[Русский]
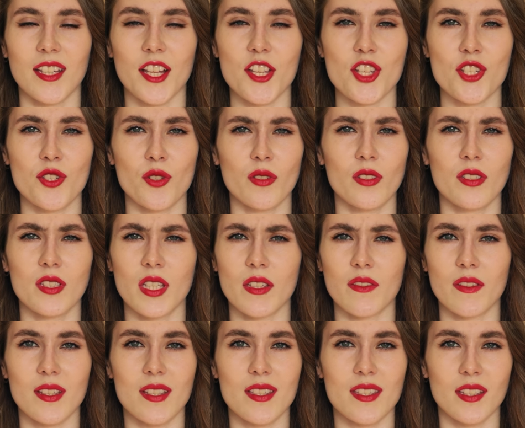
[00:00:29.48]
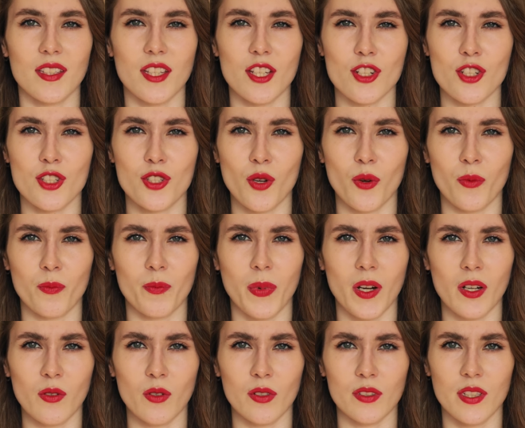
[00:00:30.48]
Начнет гневиться дождем
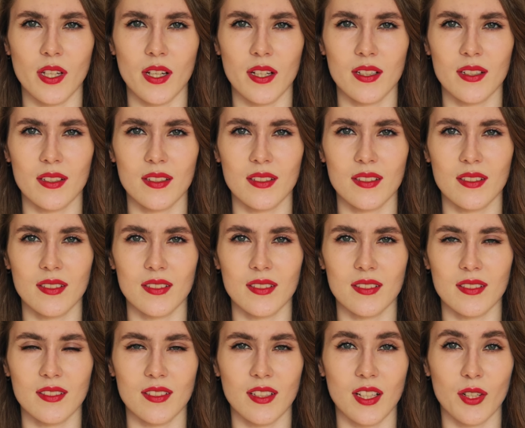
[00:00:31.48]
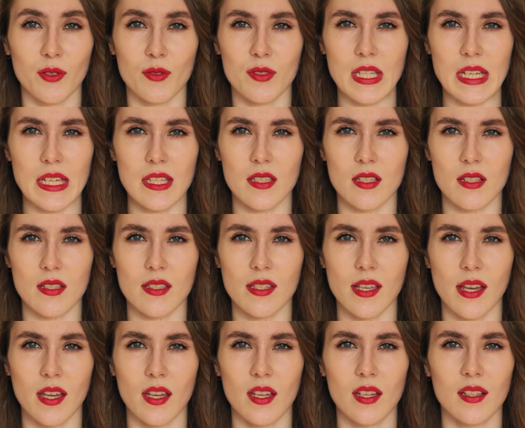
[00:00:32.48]
погода — людей
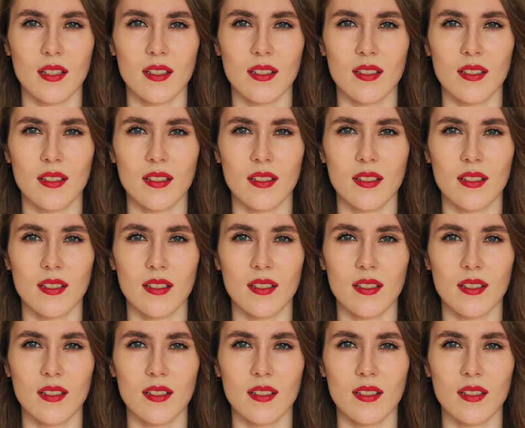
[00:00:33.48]
терзая.